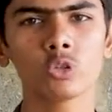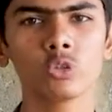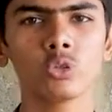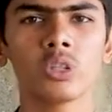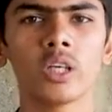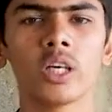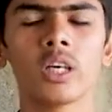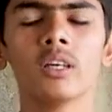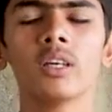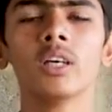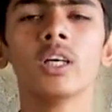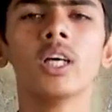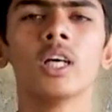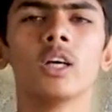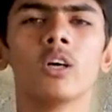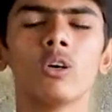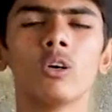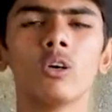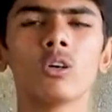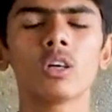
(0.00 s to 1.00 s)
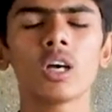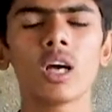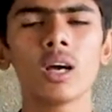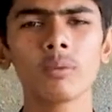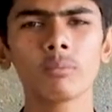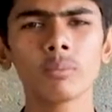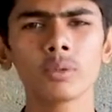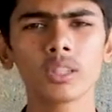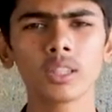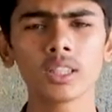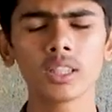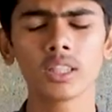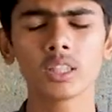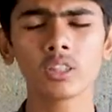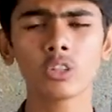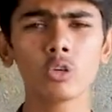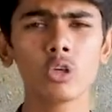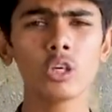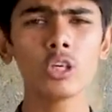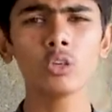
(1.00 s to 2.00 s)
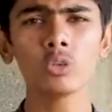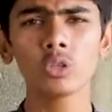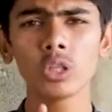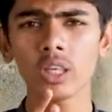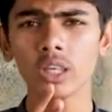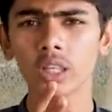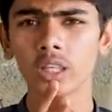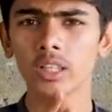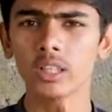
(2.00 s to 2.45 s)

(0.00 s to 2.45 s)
चुका है और आप आ, कोई उधर